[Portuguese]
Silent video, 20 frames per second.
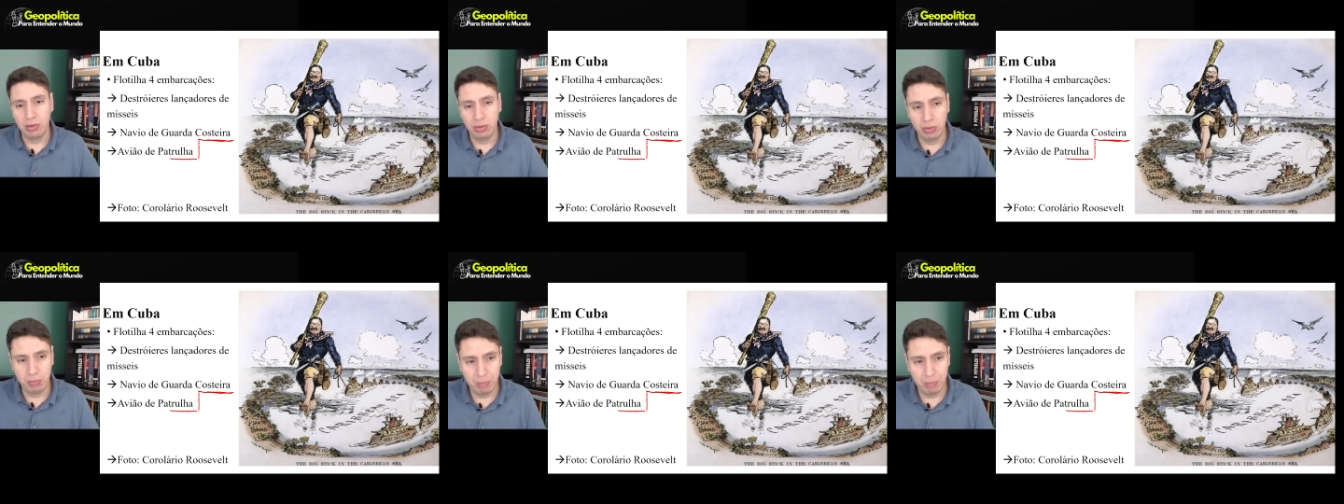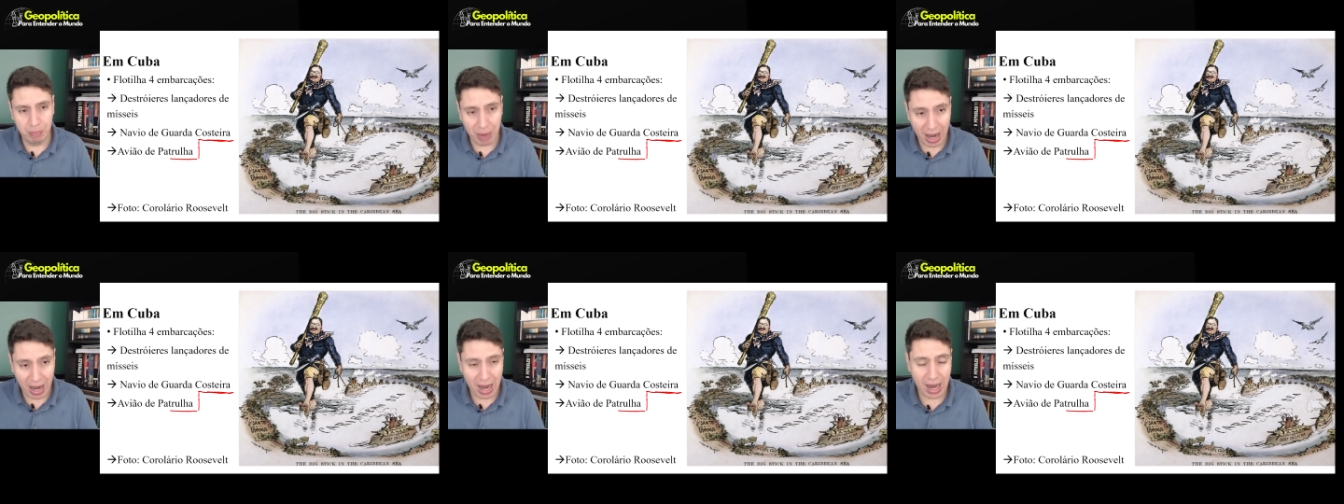
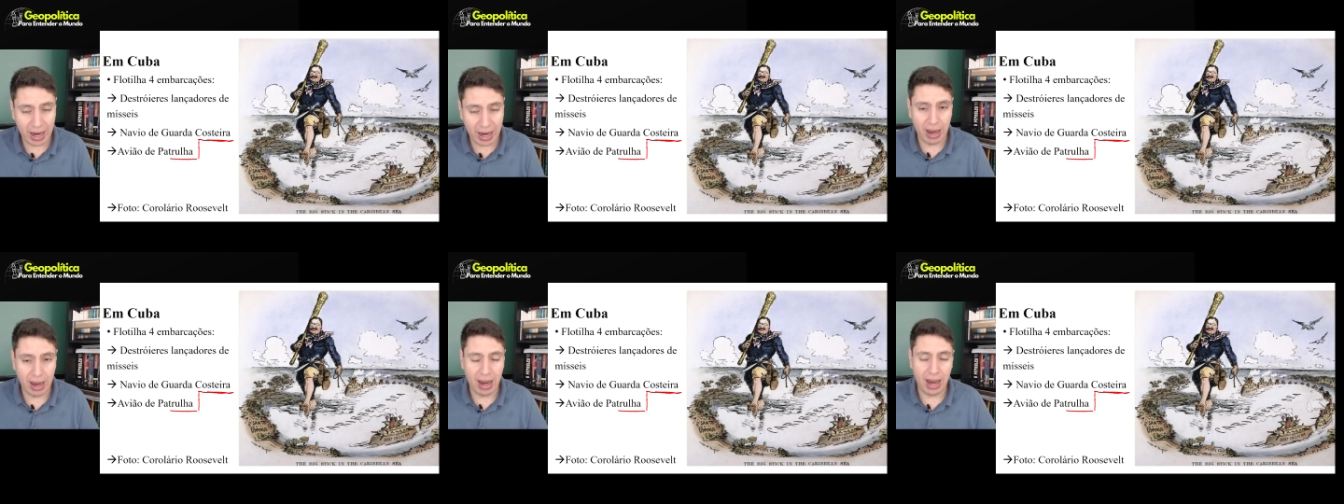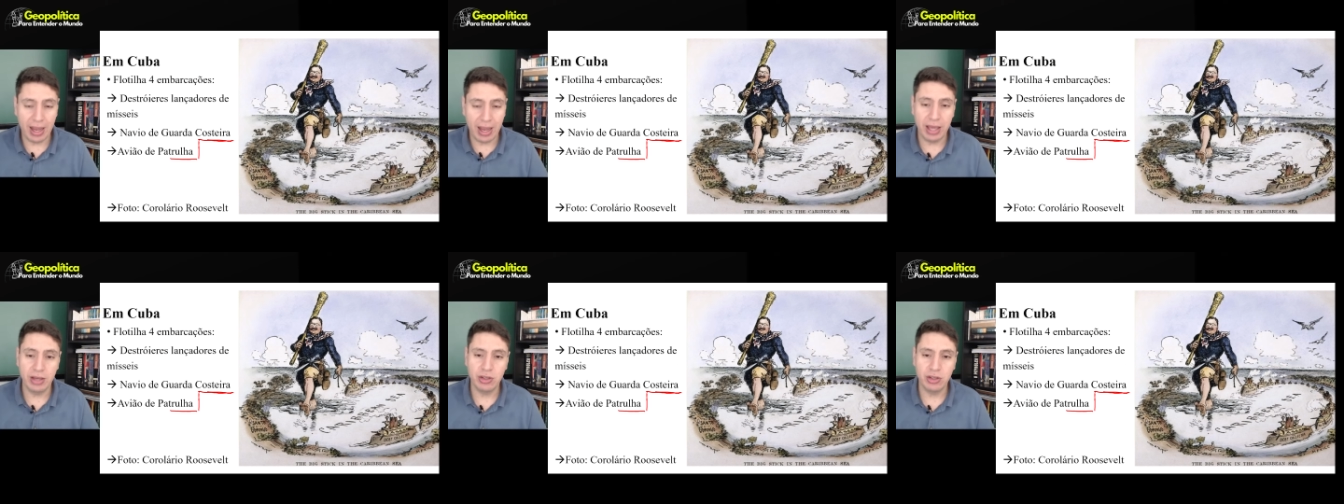para a
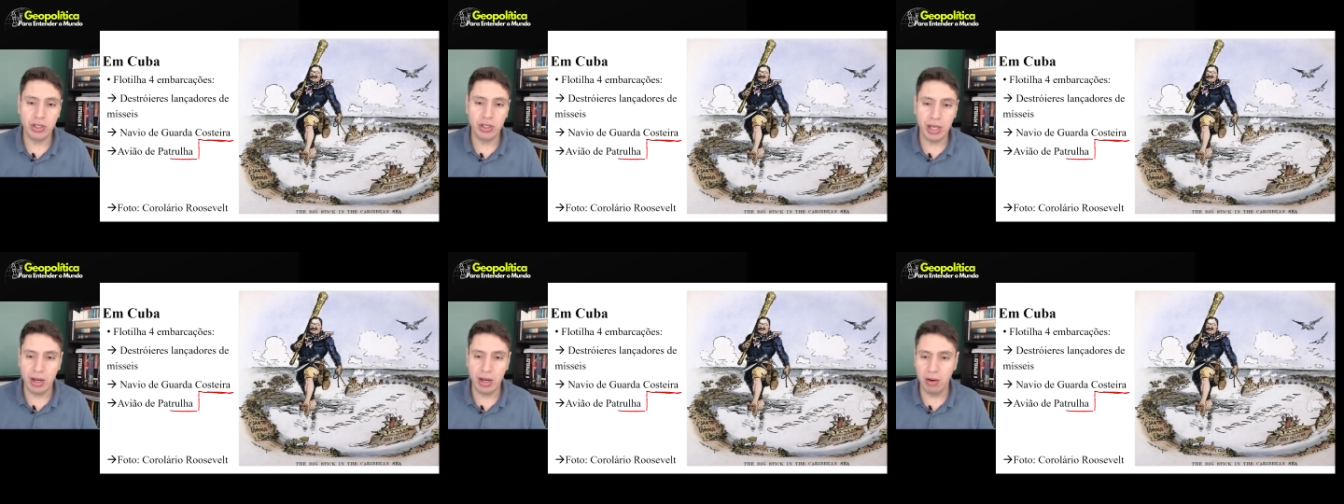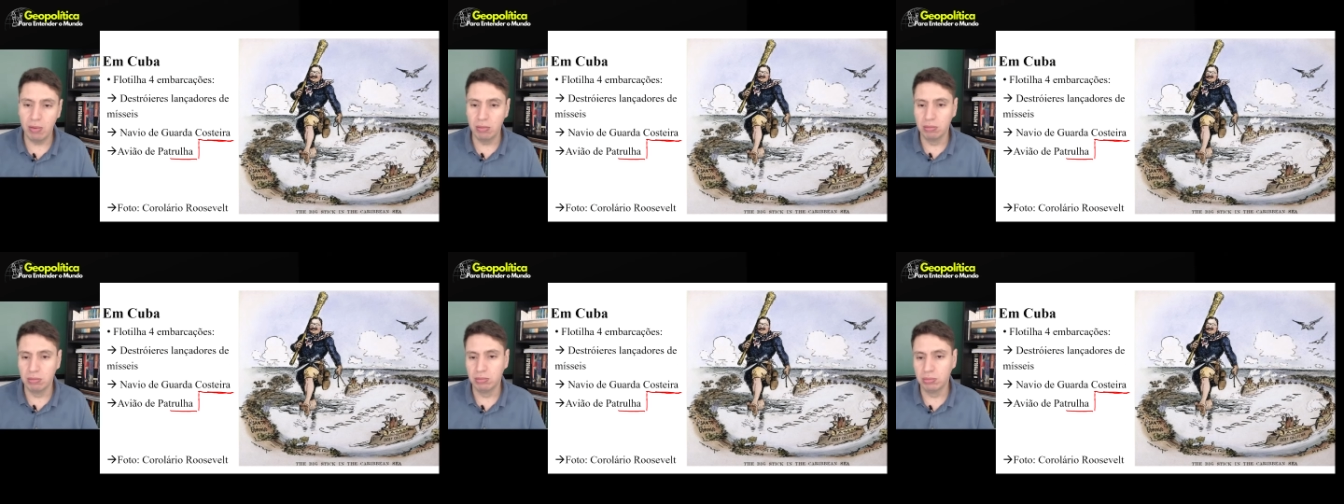
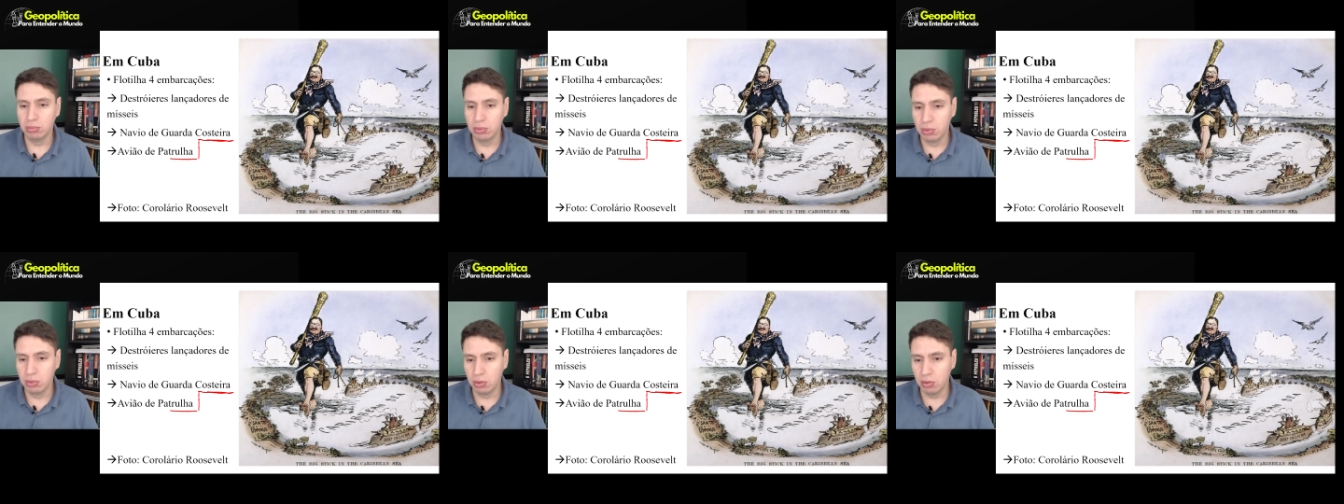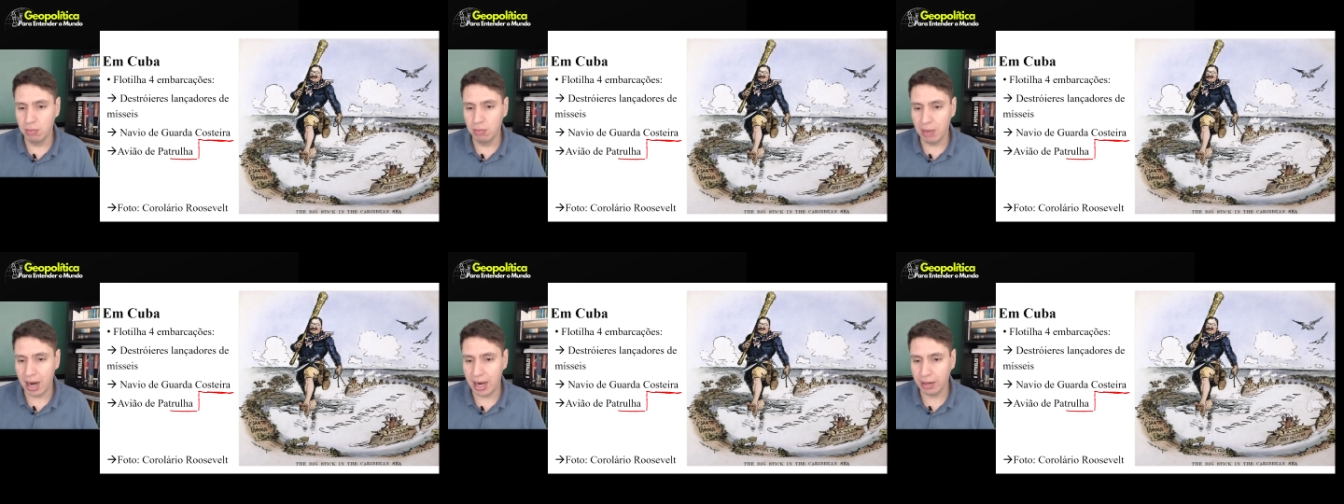região
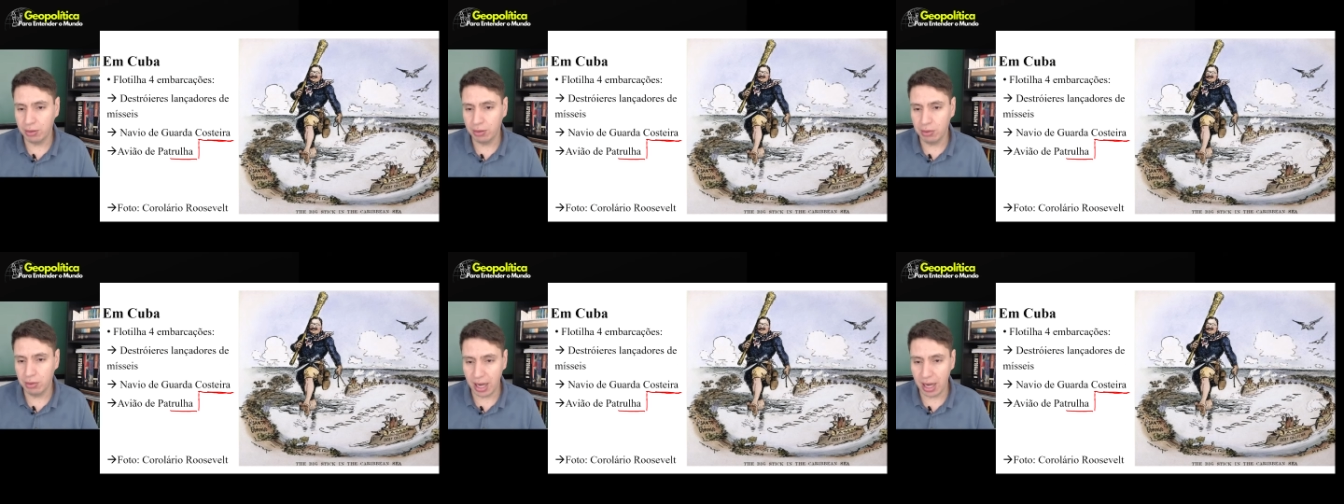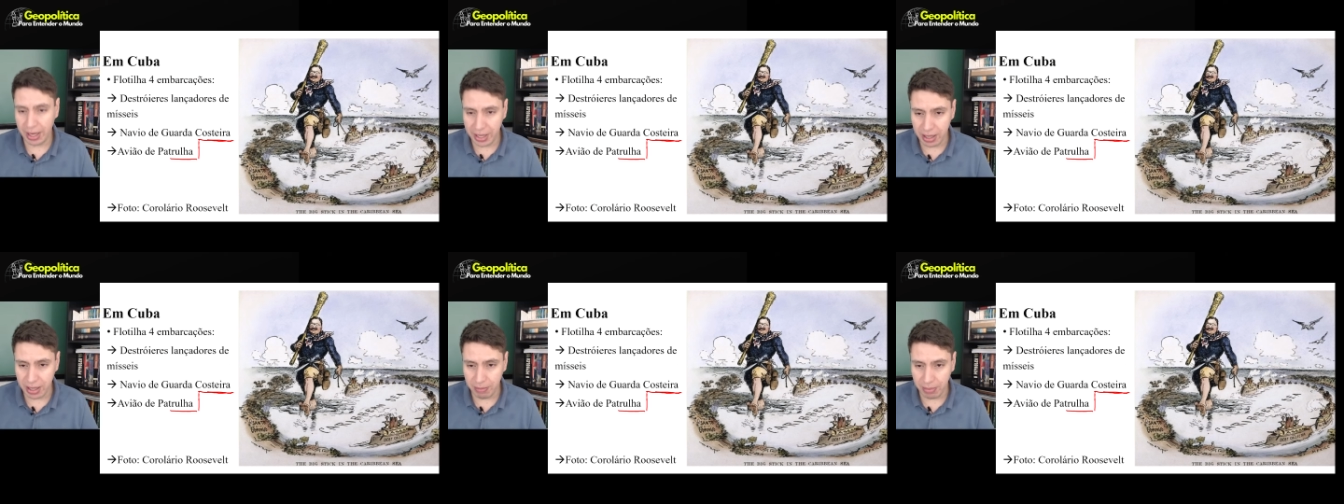do Mar do
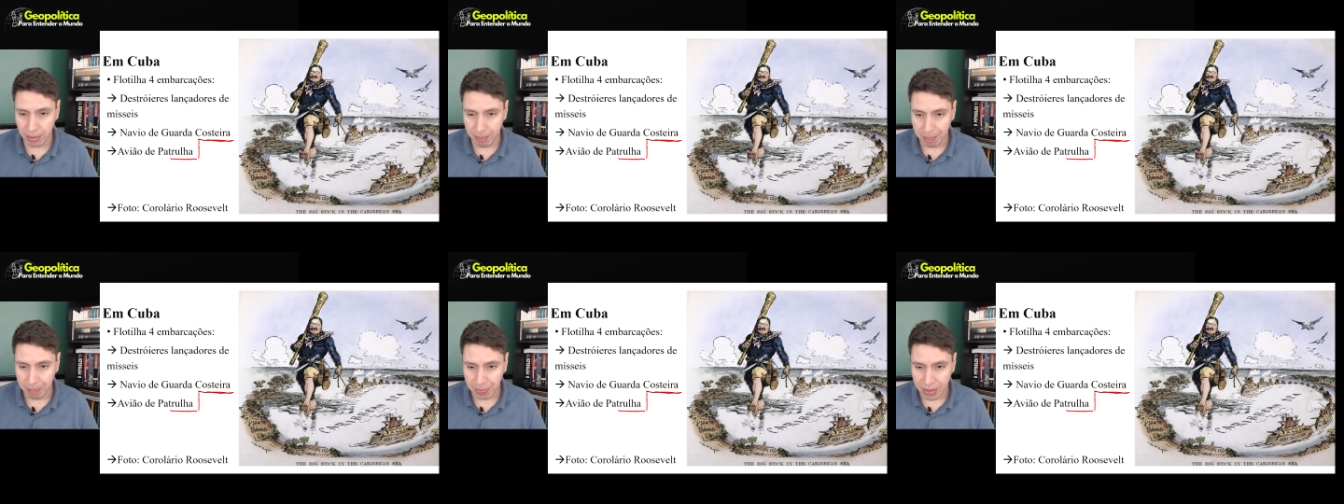Caribe.